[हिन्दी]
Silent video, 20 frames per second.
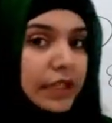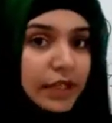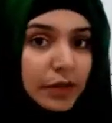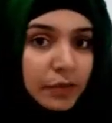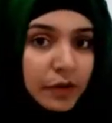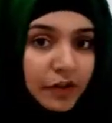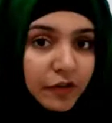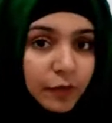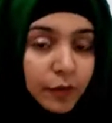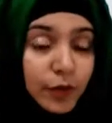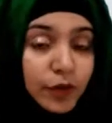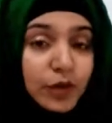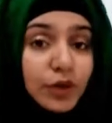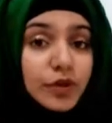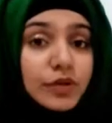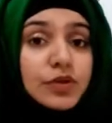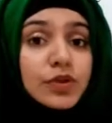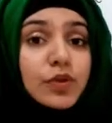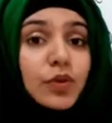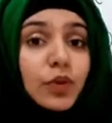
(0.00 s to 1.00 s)
ईएमएफ
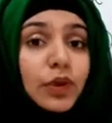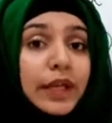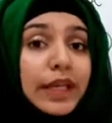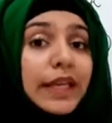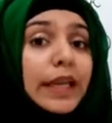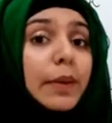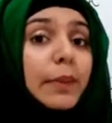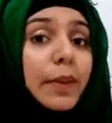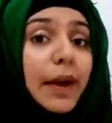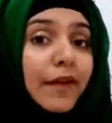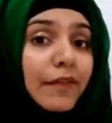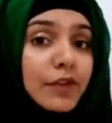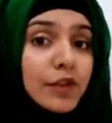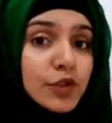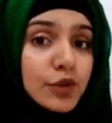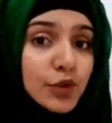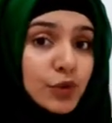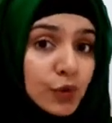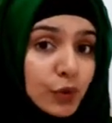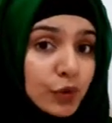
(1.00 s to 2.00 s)
प्रोड्यूस होने के
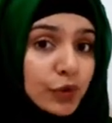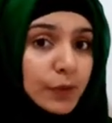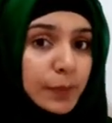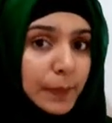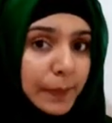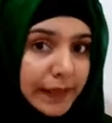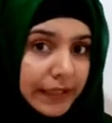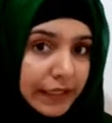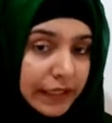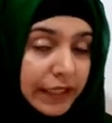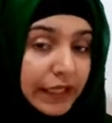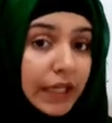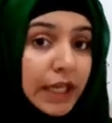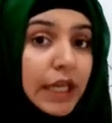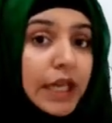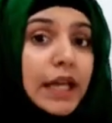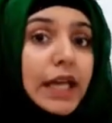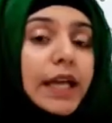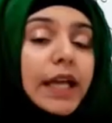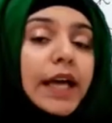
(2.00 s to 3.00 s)
बावजूद भी
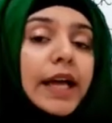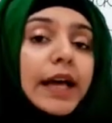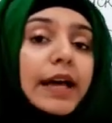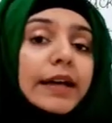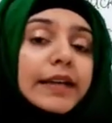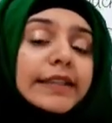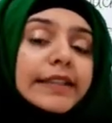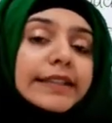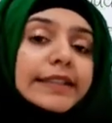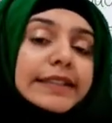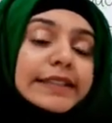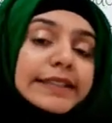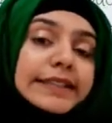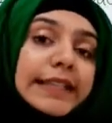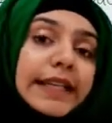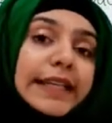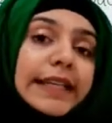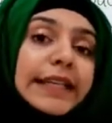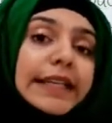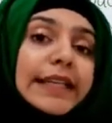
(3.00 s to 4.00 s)

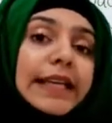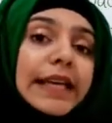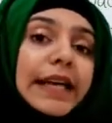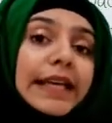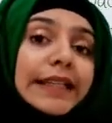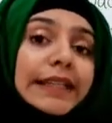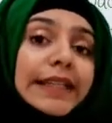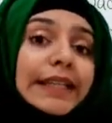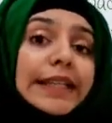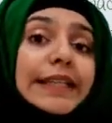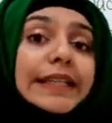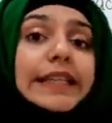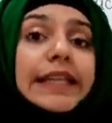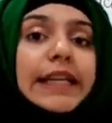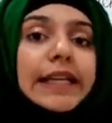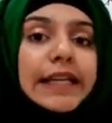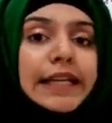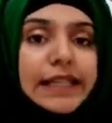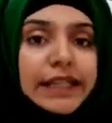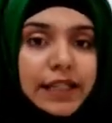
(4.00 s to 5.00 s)
इस सर्किट के अंदर
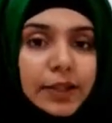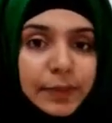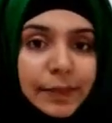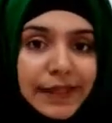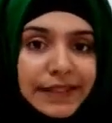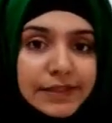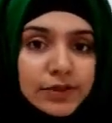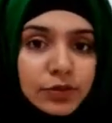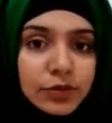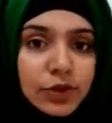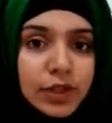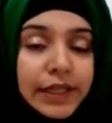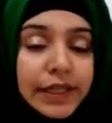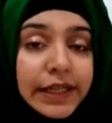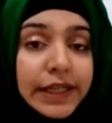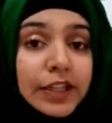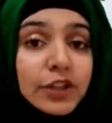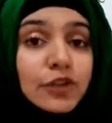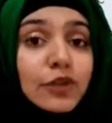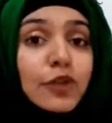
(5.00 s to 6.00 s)
कितना करंट पास आउट
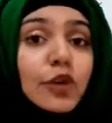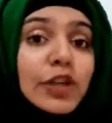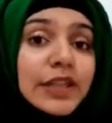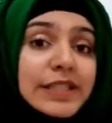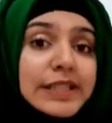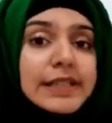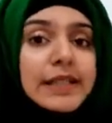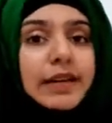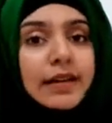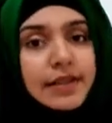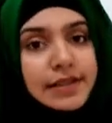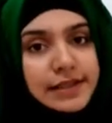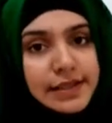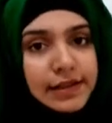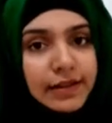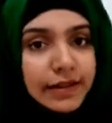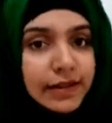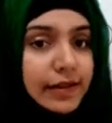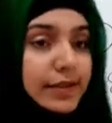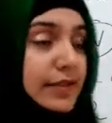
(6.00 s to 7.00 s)
करेगा तो वो किस तरह
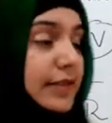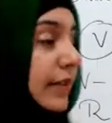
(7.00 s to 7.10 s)
से लगा